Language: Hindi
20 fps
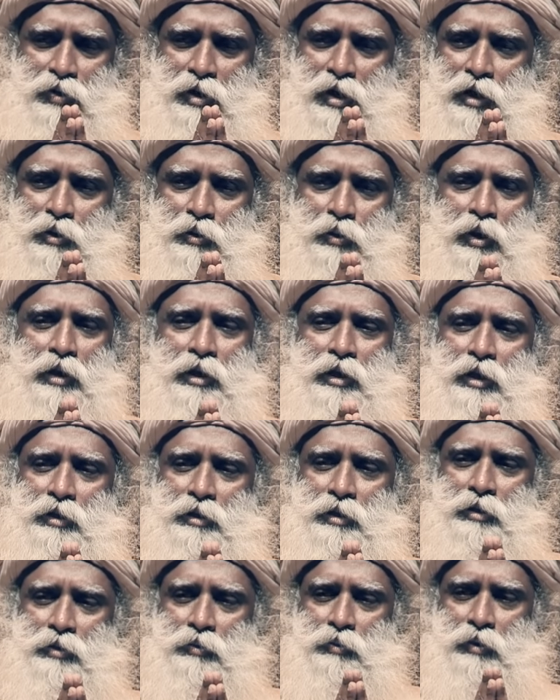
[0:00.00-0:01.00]
अगर आप कोई
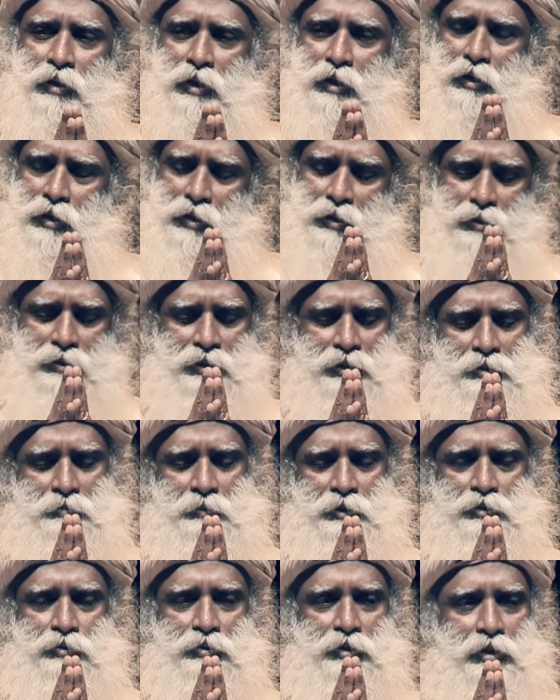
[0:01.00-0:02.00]
दूसरा योग नहीं कर सकते
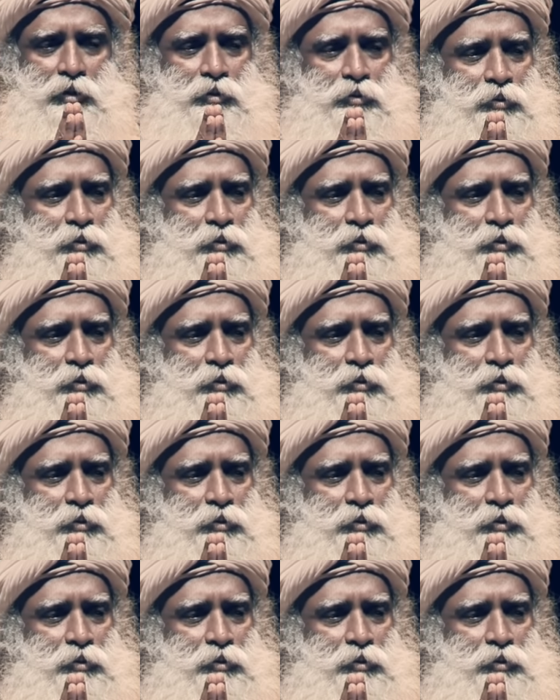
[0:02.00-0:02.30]
तो आप इतना